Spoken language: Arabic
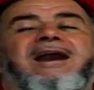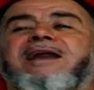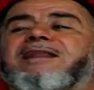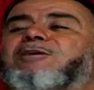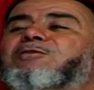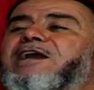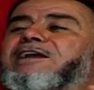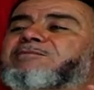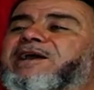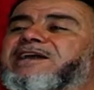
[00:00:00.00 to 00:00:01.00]
أنه لا
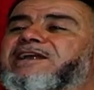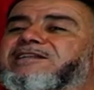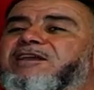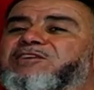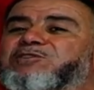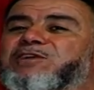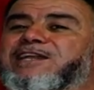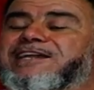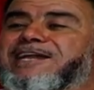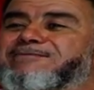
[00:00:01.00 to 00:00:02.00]
ينبغي أن يلتفتوا
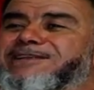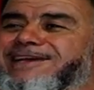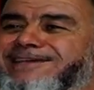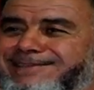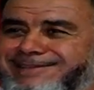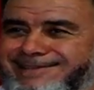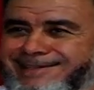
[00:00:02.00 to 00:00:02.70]
إلى كلام الناس